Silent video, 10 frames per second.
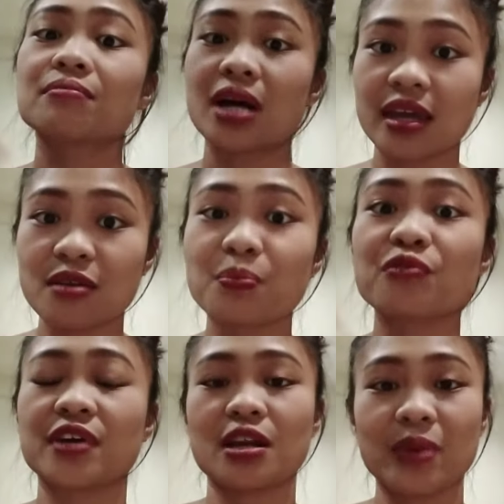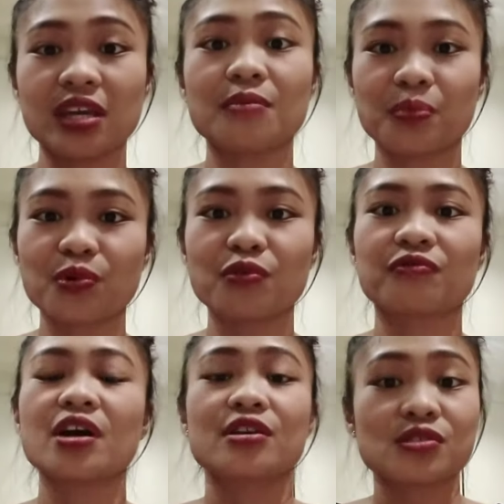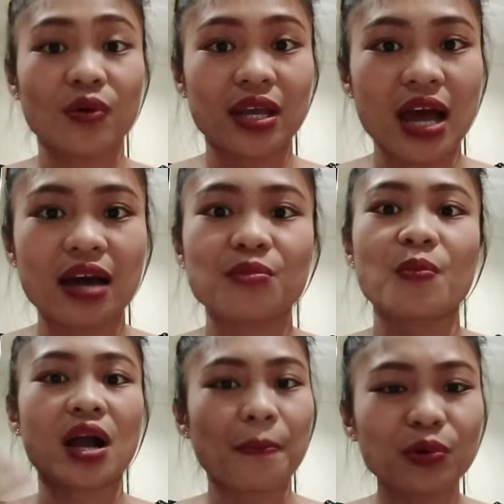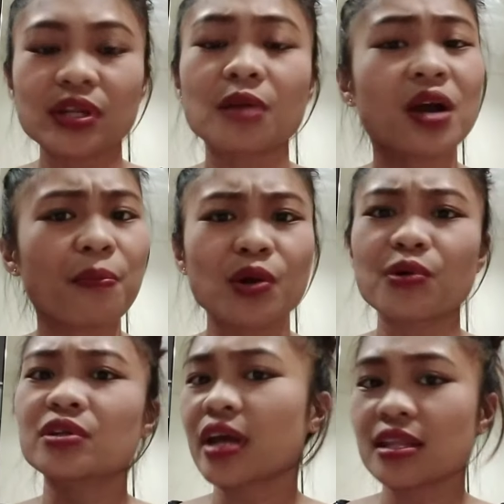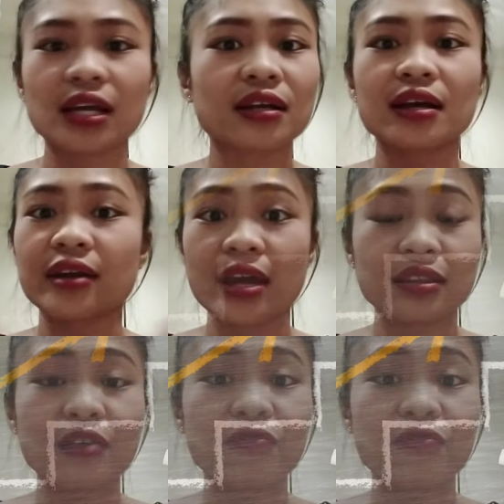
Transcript: mag improve ka ng mag improve So, kailangan mong mag-upload lang ng mag-upload, create ka lang ng create